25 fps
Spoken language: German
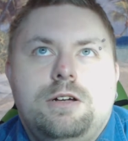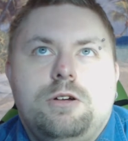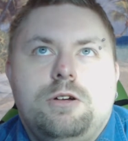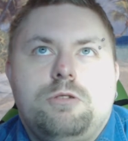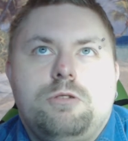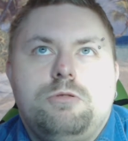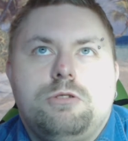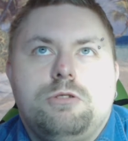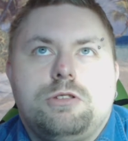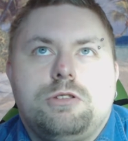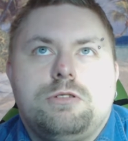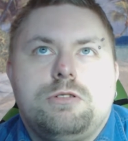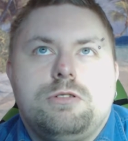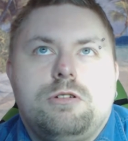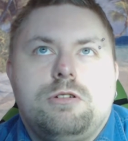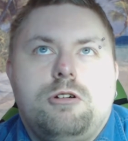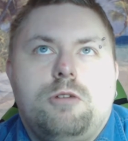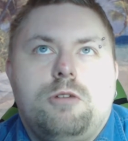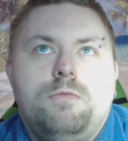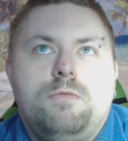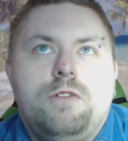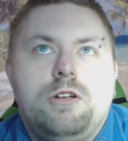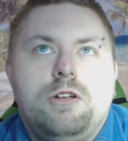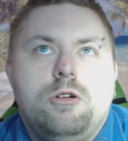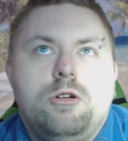Gut,
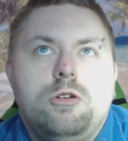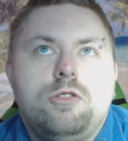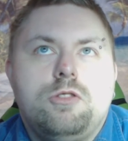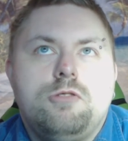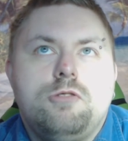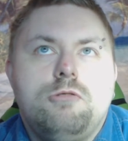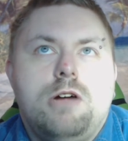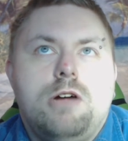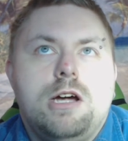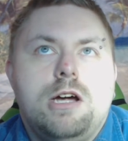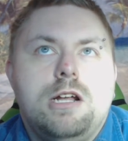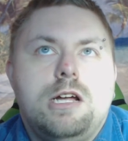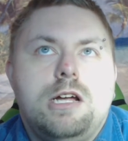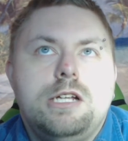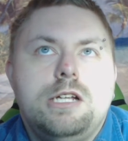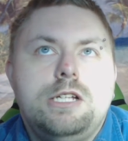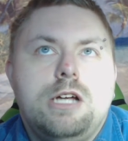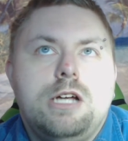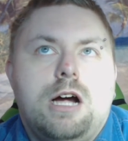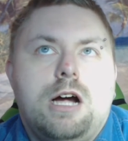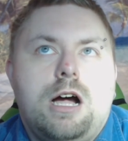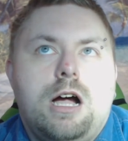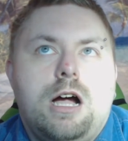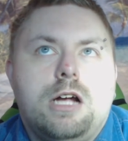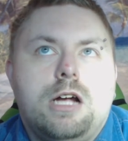kommen wir noch zu einer
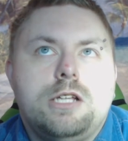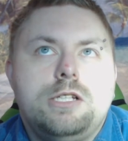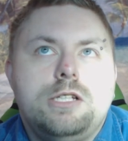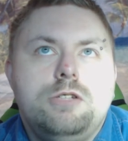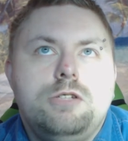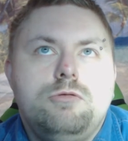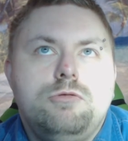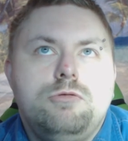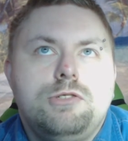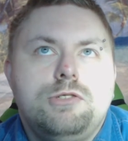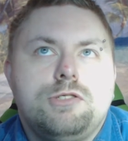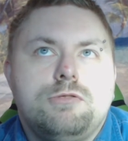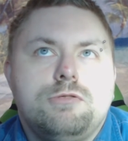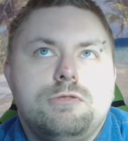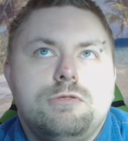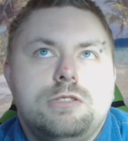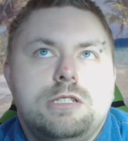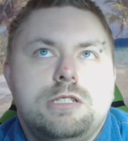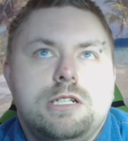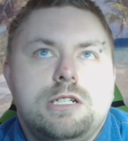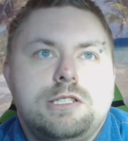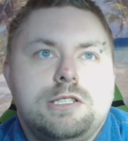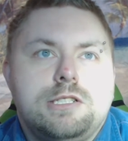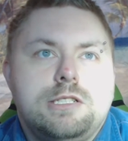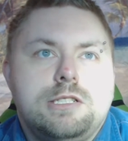Arc News und
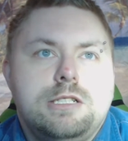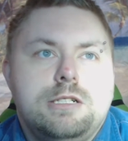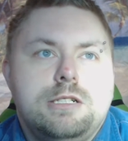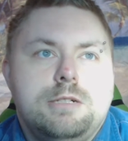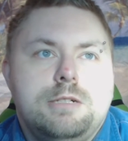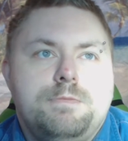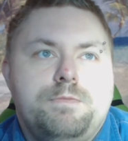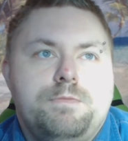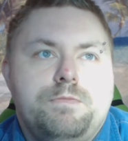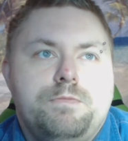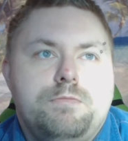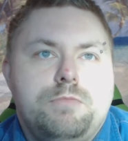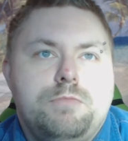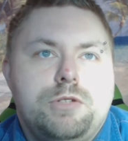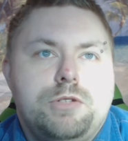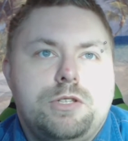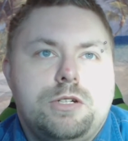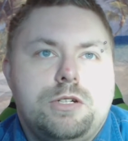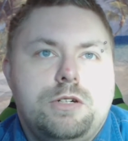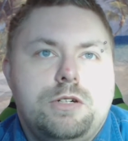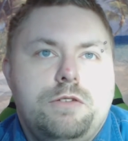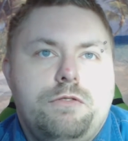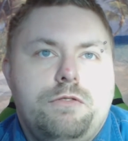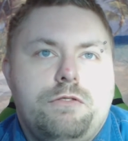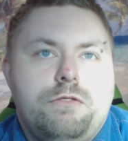das ähm,
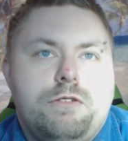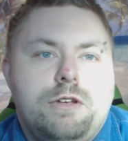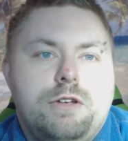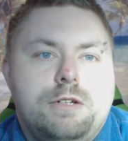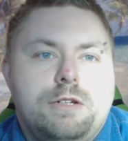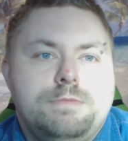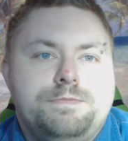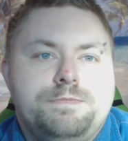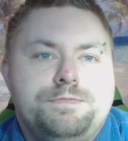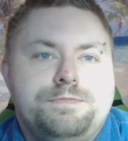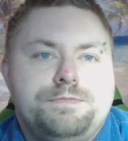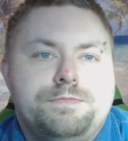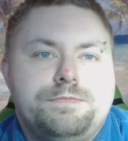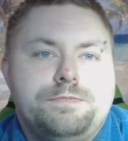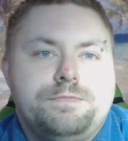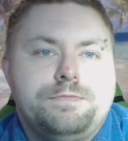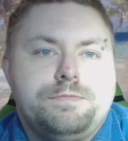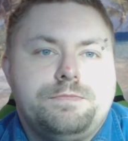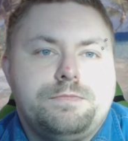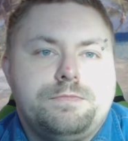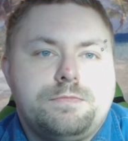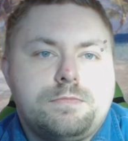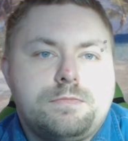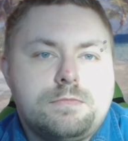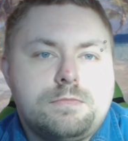betrifft ähm,
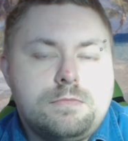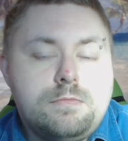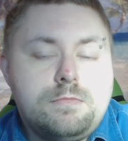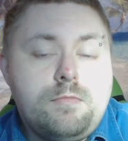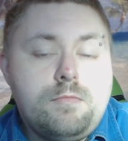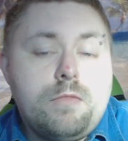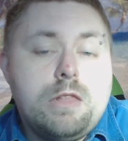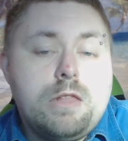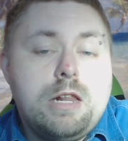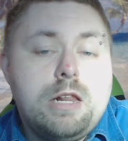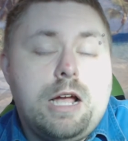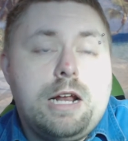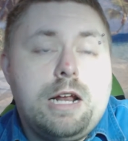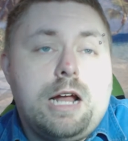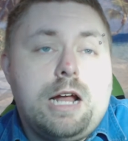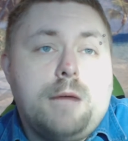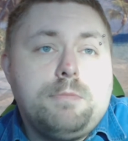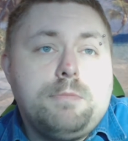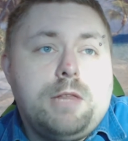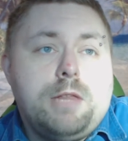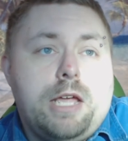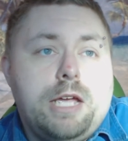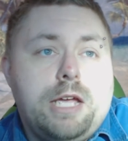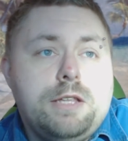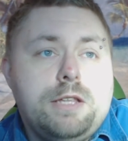ein
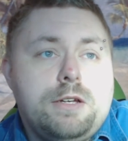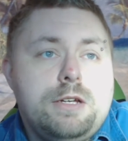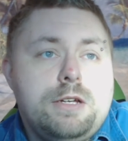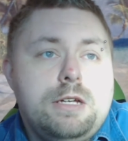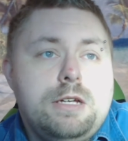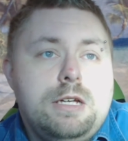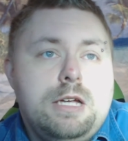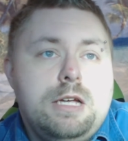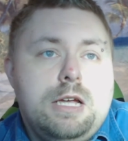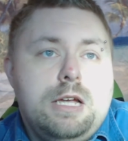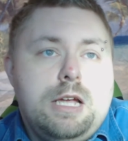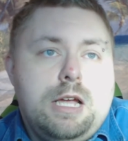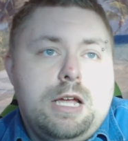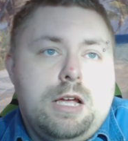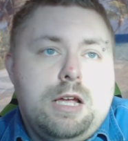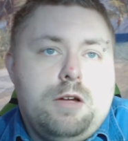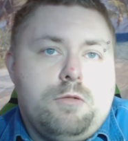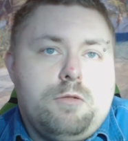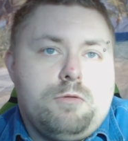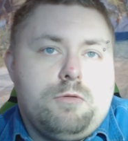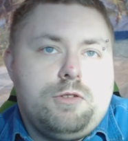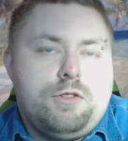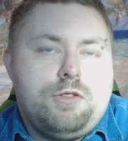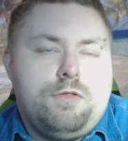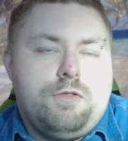Update.
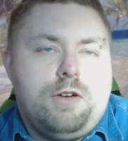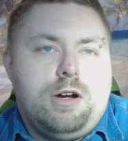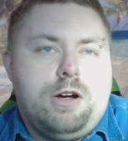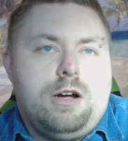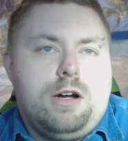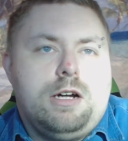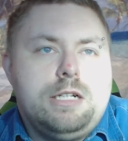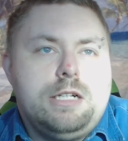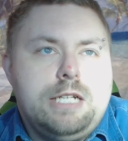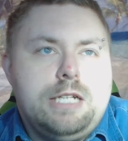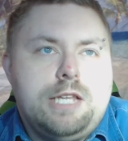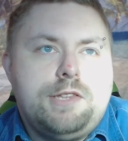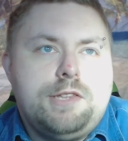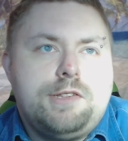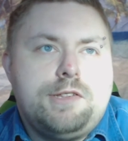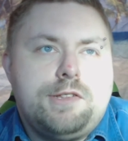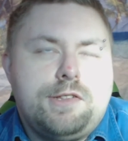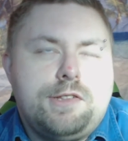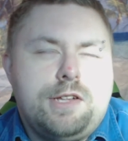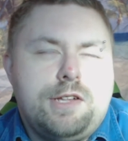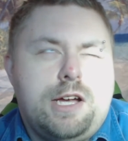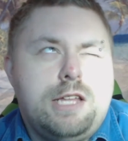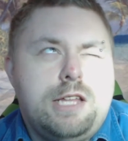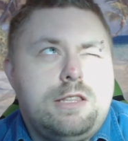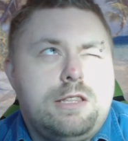Und zwar jetzt
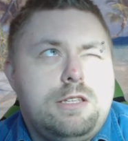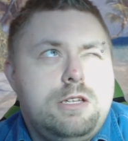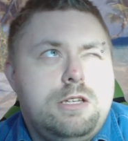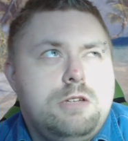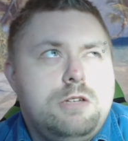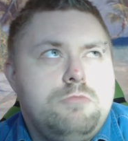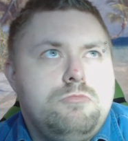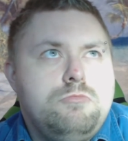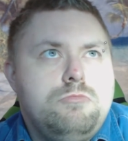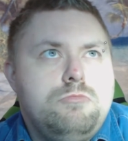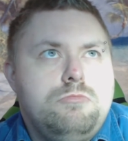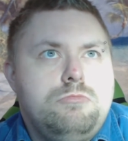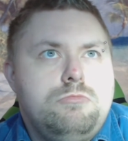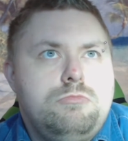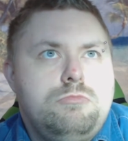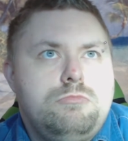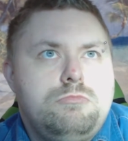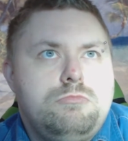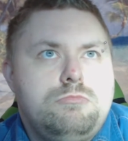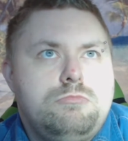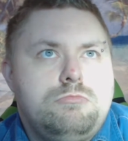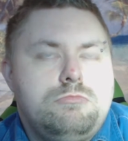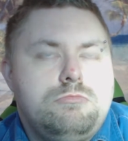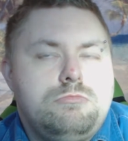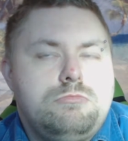seit dem,
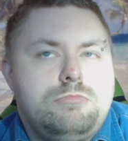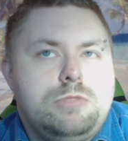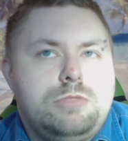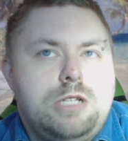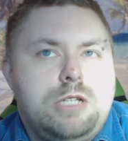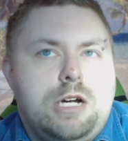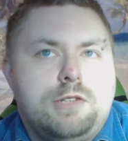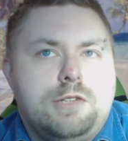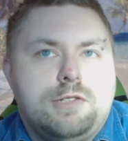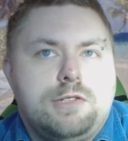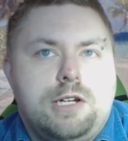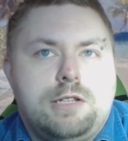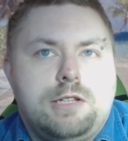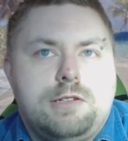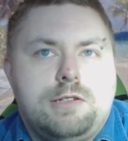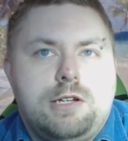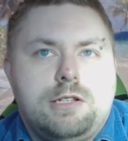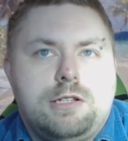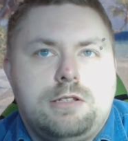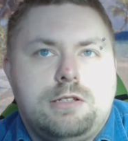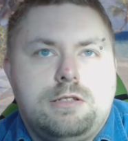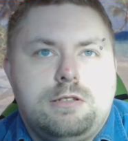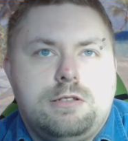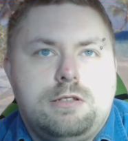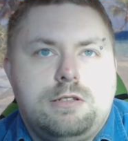ja, seit, seit
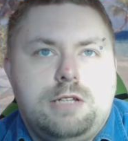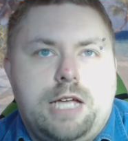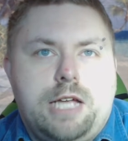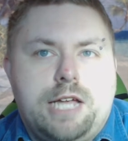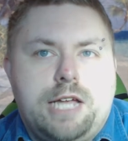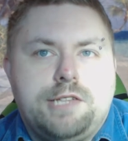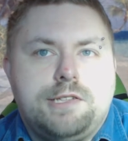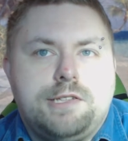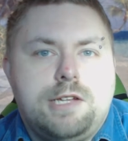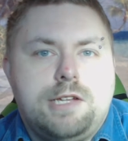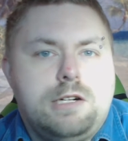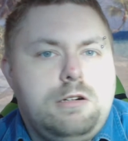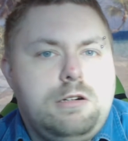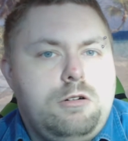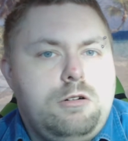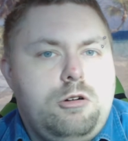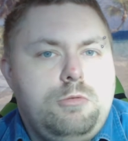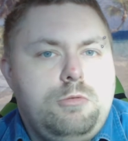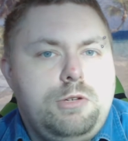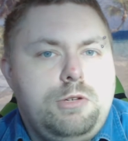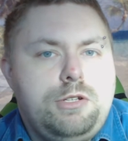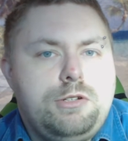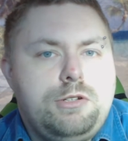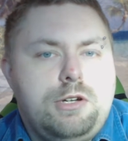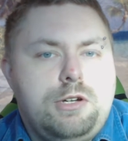gestern, glaube
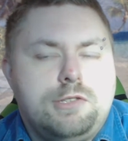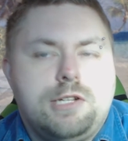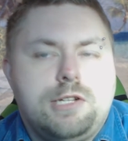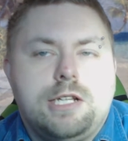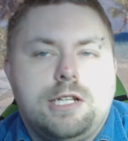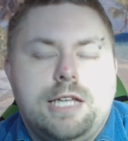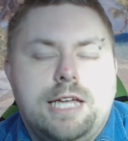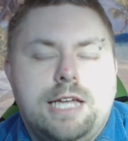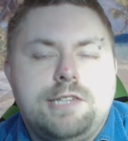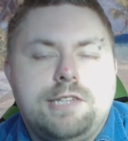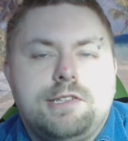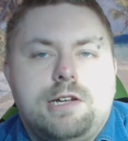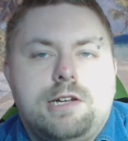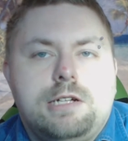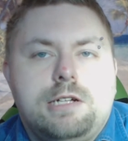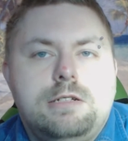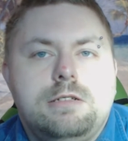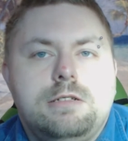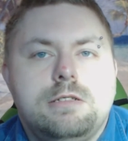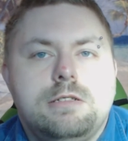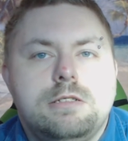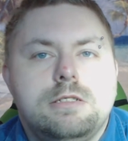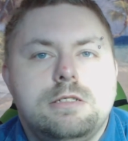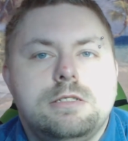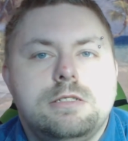ich, ja, seit gestern,
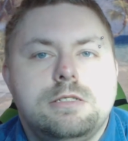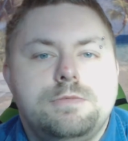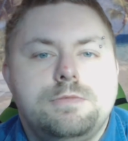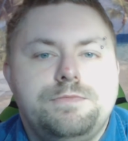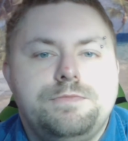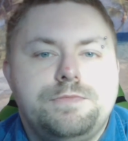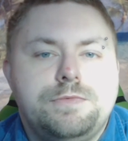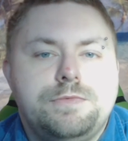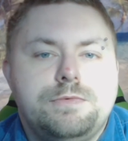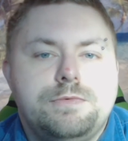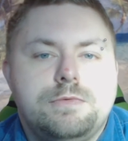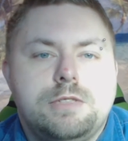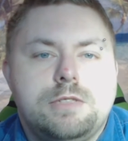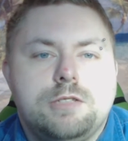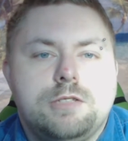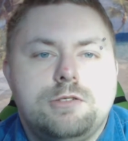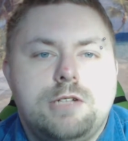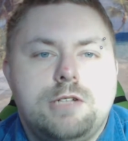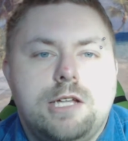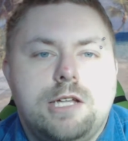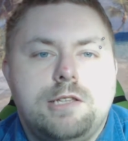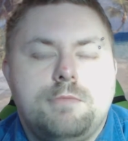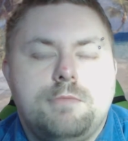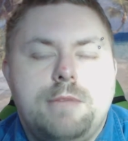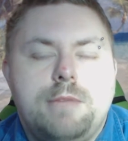ähm, also
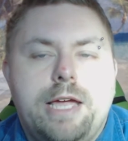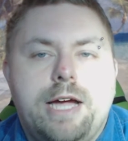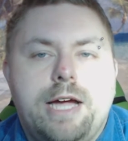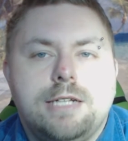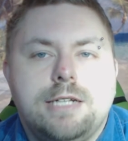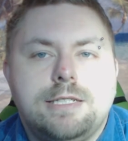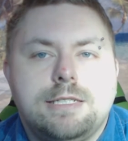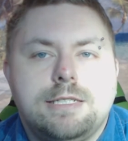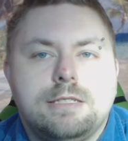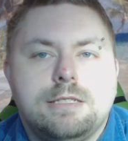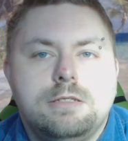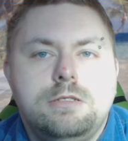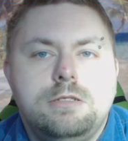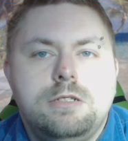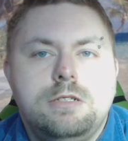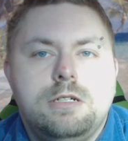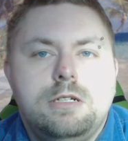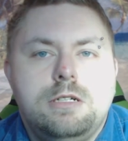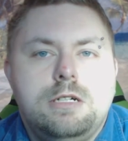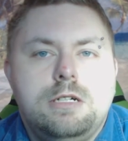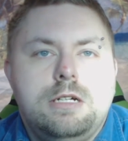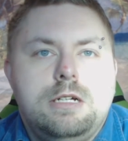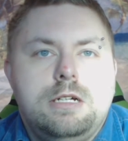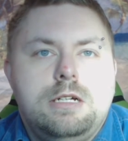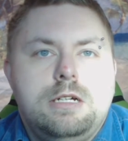seit dem ersten,
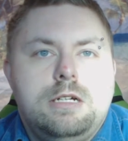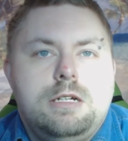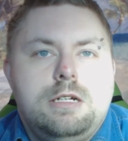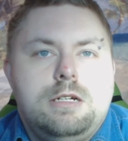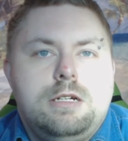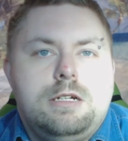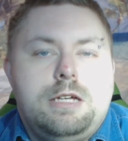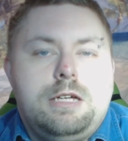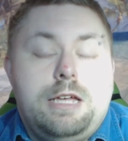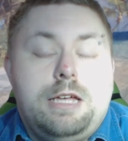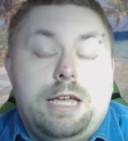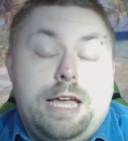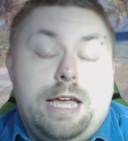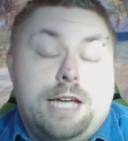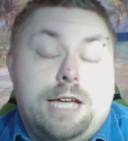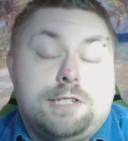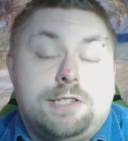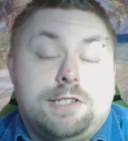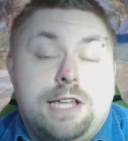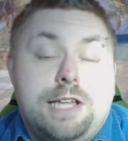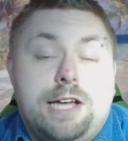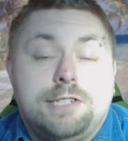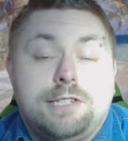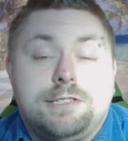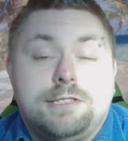ersten,
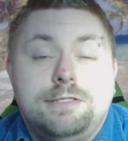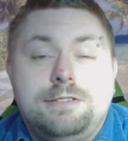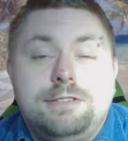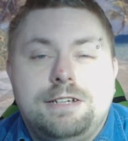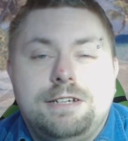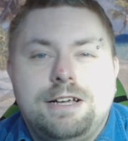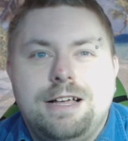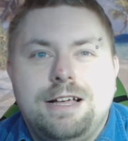ersten,